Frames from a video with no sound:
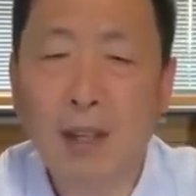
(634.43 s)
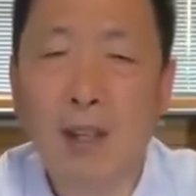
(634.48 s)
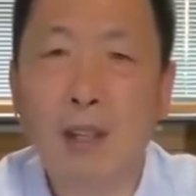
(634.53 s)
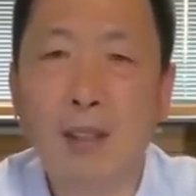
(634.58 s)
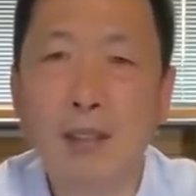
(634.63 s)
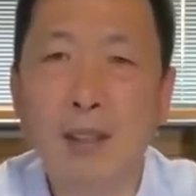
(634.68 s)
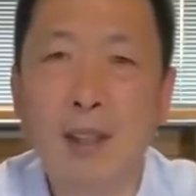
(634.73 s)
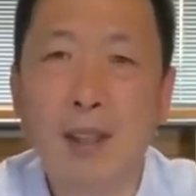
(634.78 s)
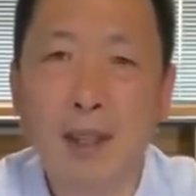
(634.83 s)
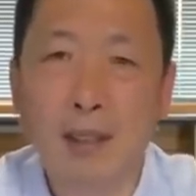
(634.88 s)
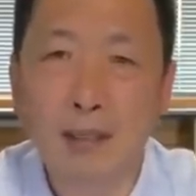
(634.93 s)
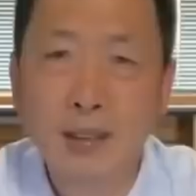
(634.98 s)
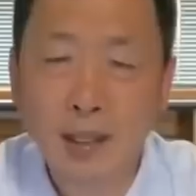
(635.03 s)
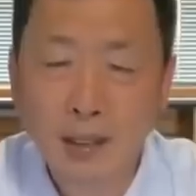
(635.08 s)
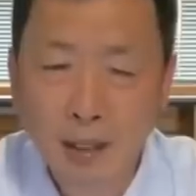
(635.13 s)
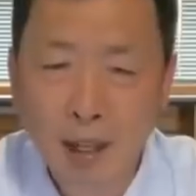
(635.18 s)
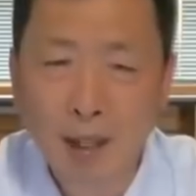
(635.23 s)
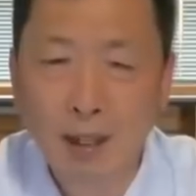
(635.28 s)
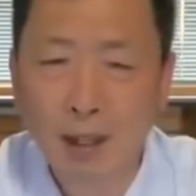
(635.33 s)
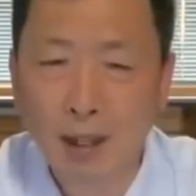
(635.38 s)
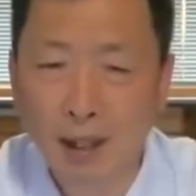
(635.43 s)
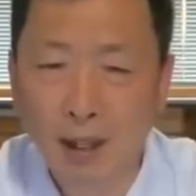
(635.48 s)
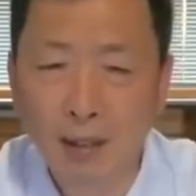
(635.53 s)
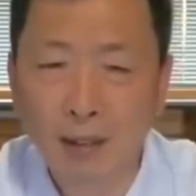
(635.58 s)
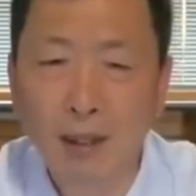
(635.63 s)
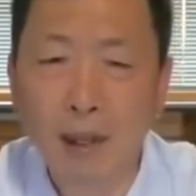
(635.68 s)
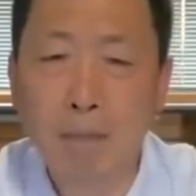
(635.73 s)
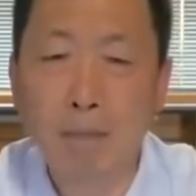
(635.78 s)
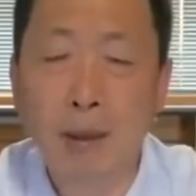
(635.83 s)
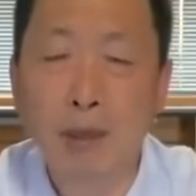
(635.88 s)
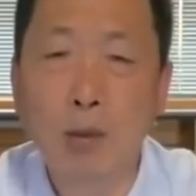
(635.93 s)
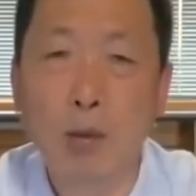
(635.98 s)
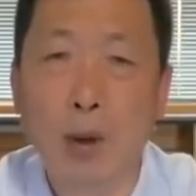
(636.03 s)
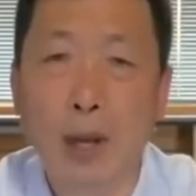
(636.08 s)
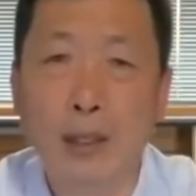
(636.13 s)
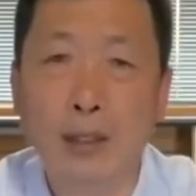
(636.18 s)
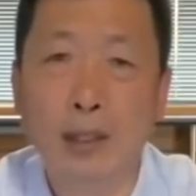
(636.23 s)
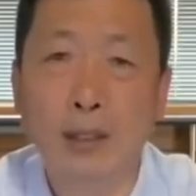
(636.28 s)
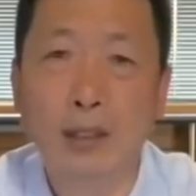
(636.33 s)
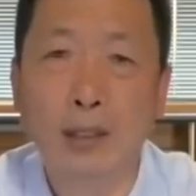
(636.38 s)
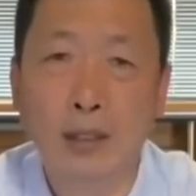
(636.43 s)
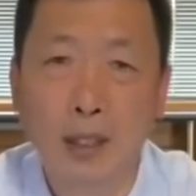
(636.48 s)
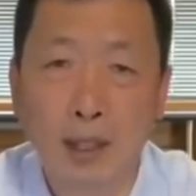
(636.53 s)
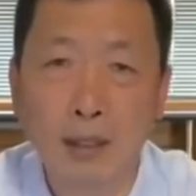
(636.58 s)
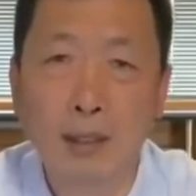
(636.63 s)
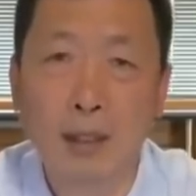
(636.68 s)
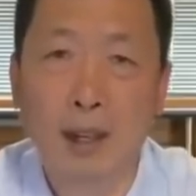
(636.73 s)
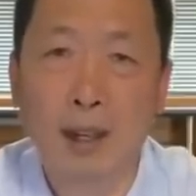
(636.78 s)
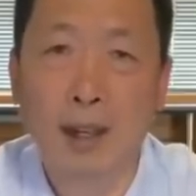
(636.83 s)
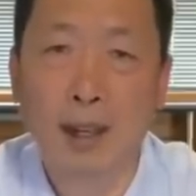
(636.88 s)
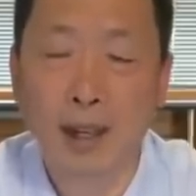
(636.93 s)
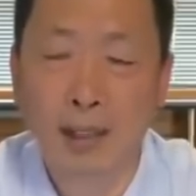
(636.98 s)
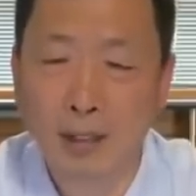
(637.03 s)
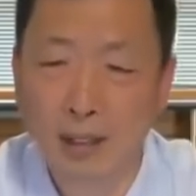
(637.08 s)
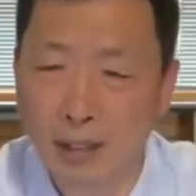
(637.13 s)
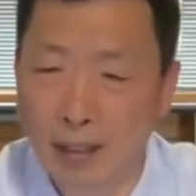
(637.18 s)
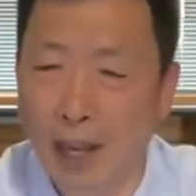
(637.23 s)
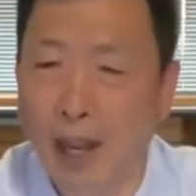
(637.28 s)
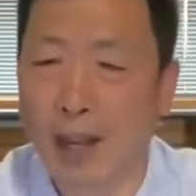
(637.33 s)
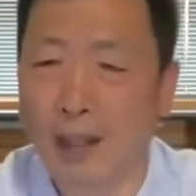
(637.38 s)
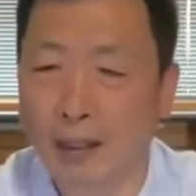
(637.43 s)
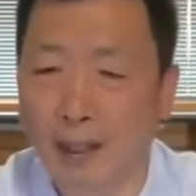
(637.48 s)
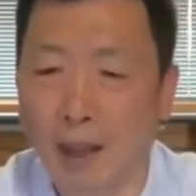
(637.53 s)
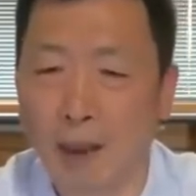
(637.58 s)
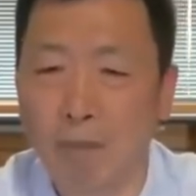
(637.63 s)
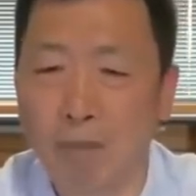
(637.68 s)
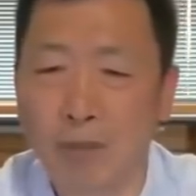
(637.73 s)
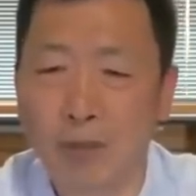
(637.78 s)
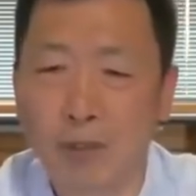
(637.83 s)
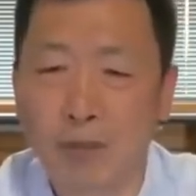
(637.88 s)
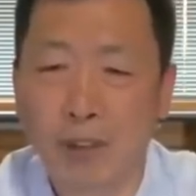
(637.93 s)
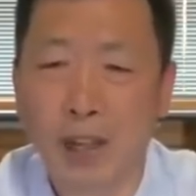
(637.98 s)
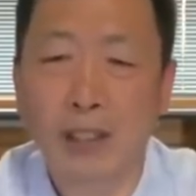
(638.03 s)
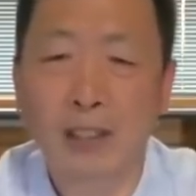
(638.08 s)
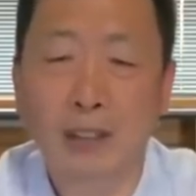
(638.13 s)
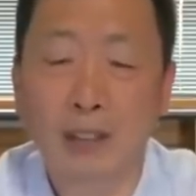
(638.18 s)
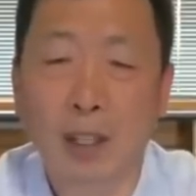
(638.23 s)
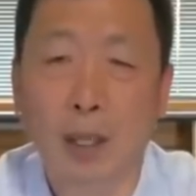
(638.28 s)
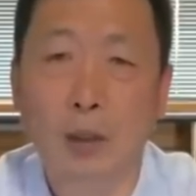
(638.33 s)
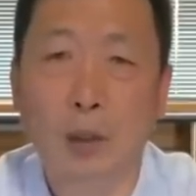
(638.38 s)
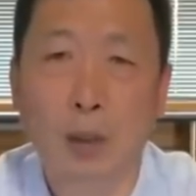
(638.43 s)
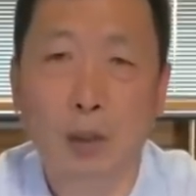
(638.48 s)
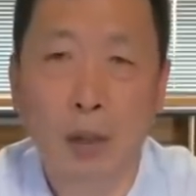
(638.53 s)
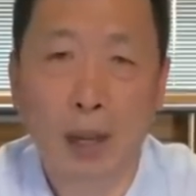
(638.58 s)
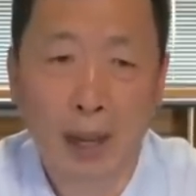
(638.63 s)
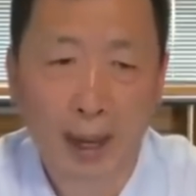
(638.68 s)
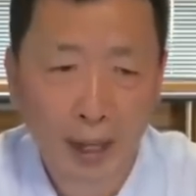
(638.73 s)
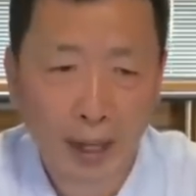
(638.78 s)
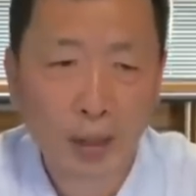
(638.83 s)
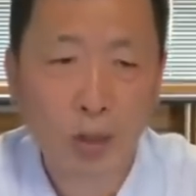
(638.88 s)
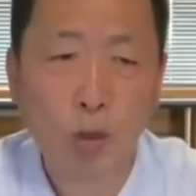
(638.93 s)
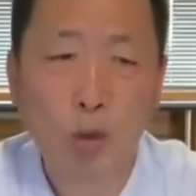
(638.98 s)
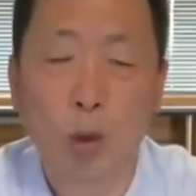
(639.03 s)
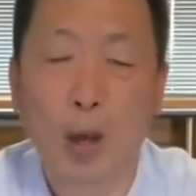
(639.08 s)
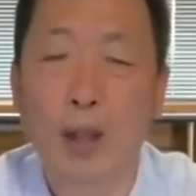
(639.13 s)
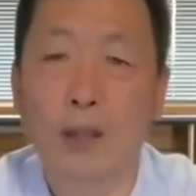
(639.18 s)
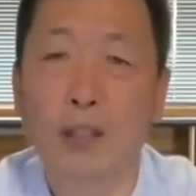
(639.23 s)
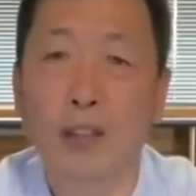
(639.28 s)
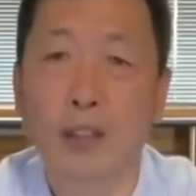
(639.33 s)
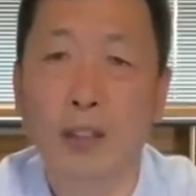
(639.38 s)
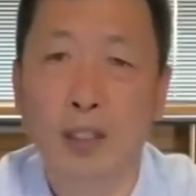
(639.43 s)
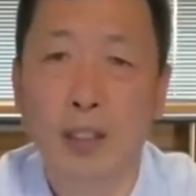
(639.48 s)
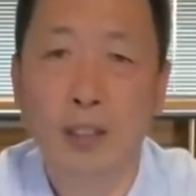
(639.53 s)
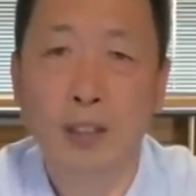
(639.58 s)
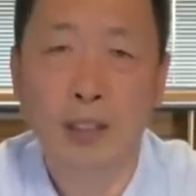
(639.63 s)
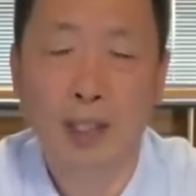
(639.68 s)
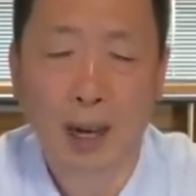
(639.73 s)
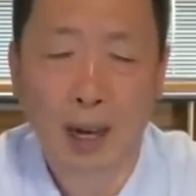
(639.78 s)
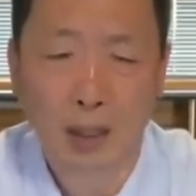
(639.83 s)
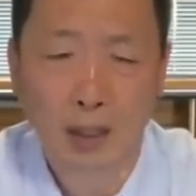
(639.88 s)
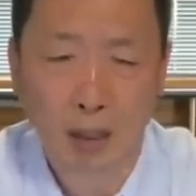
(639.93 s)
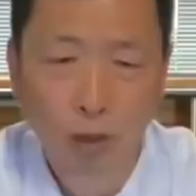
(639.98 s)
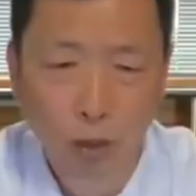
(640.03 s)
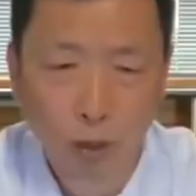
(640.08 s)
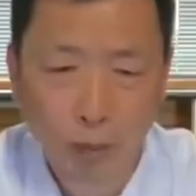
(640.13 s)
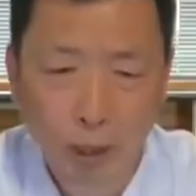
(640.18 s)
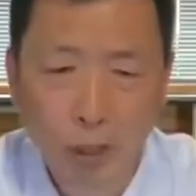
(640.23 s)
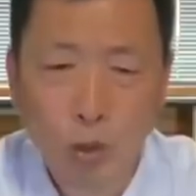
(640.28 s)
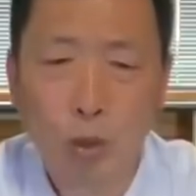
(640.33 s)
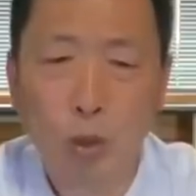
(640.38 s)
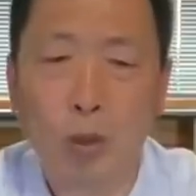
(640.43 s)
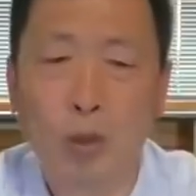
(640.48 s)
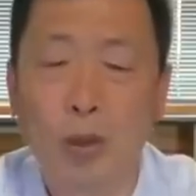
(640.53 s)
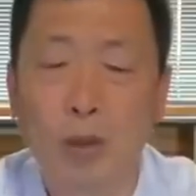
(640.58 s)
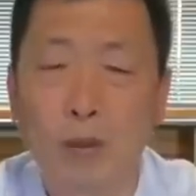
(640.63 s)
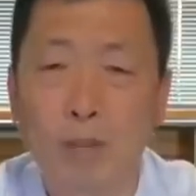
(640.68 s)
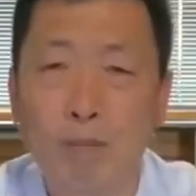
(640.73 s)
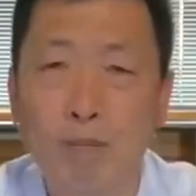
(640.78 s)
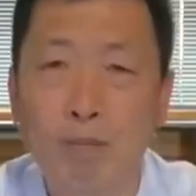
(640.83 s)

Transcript: 当然，这两件事儿呢，也甭管它是真的还是假的，反正到头来，庄子是哪儿都没去。